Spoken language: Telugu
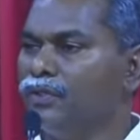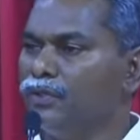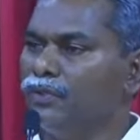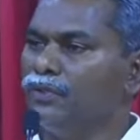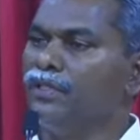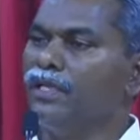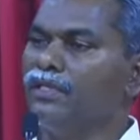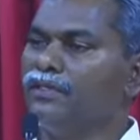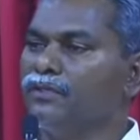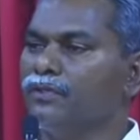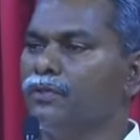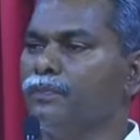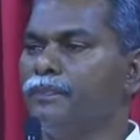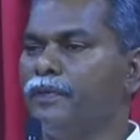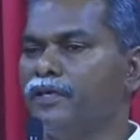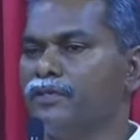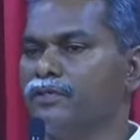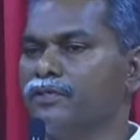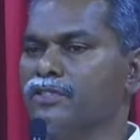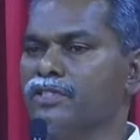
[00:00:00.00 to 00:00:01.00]
యూదులతో
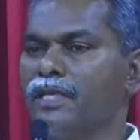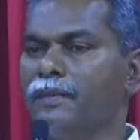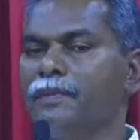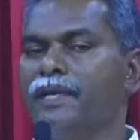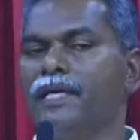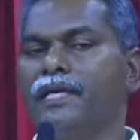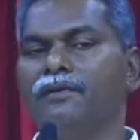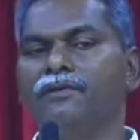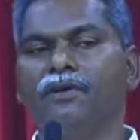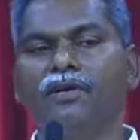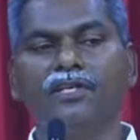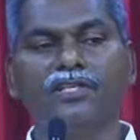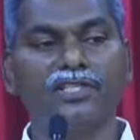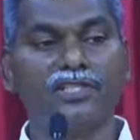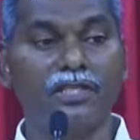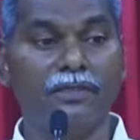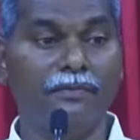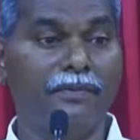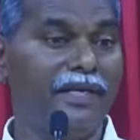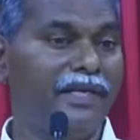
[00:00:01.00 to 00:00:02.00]
పాటు సమాన
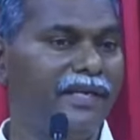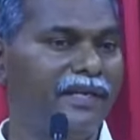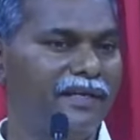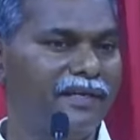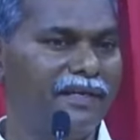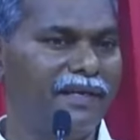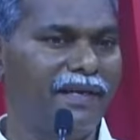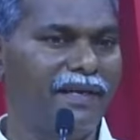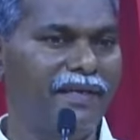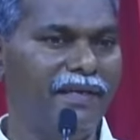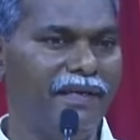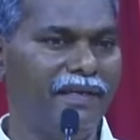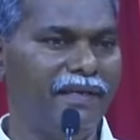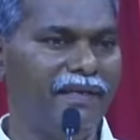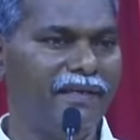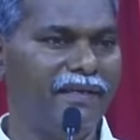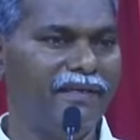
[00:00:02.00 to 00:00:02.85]
అయ్యాం కానీ